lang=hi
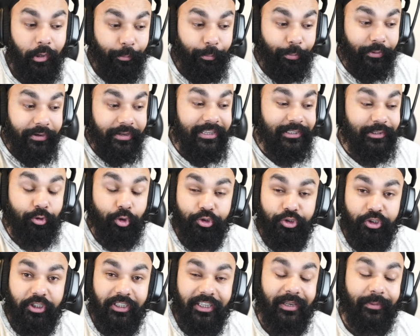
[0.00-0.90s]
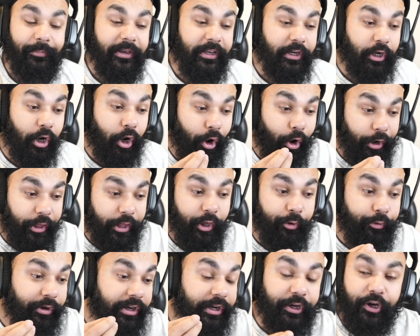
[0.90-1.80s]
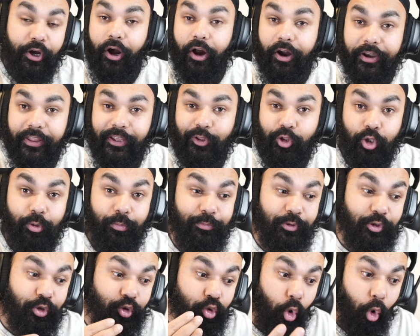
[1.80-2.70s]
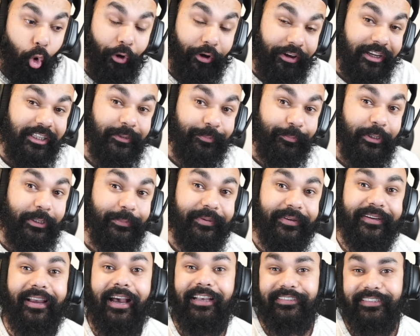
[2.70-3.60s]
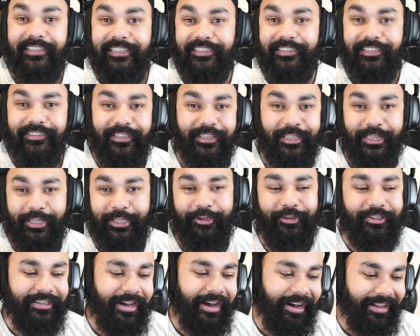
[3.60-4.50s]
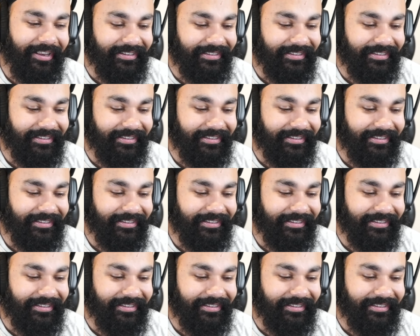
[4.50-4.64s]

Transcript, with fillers: पुलिस सोचे कि भाई खड़ी हुई गाड़ी तुम सौ की स्पीड पर कैसे ले जा सकते हो यार